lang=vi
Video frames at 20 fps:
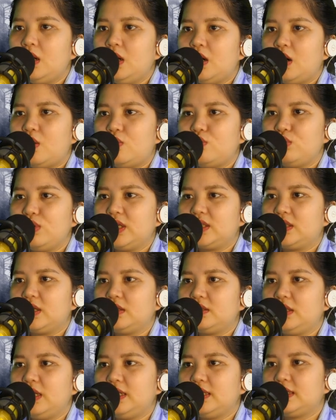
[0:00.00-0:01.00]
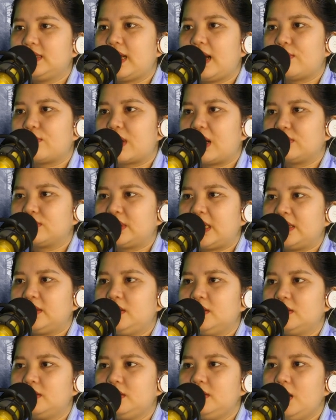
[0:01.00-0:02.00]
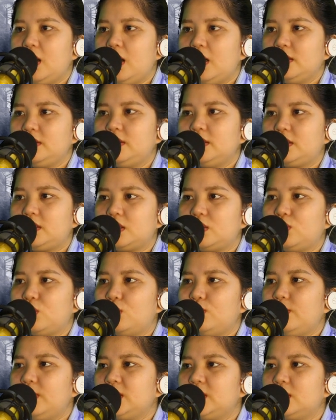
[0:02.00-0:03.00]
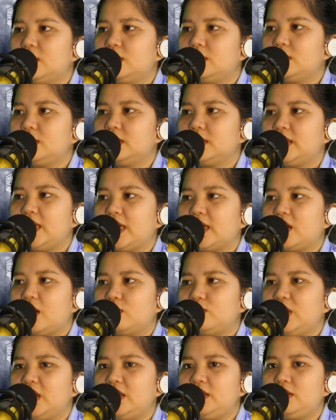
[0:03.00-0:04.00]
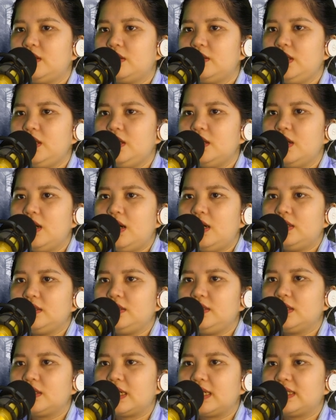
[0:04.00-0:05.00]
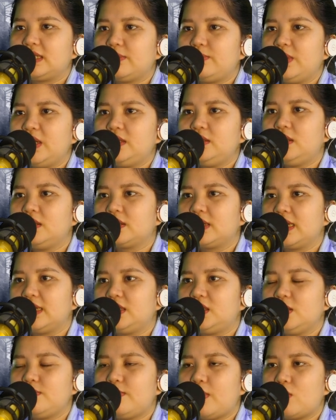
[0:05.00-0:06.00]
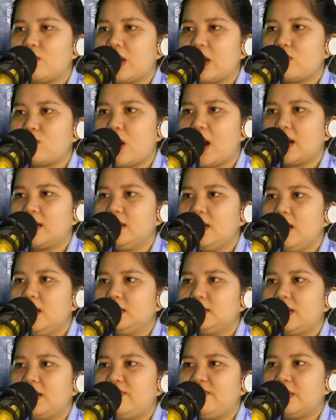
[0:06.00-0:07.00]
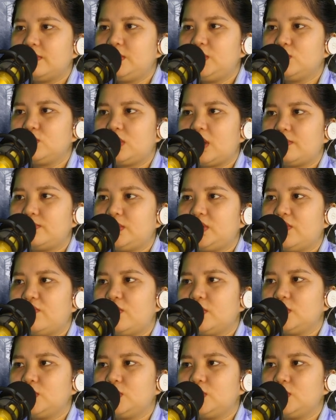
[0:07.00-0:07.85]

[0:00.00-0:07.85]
Hồng Nguyệt Thần Điện cao cao tại thượng Dưới tình huống bình thường sẽ không để ý tới Nhất là sắp đến thời kỳ xích mẫu ghé qua Tế phẩm sưu tập trong vô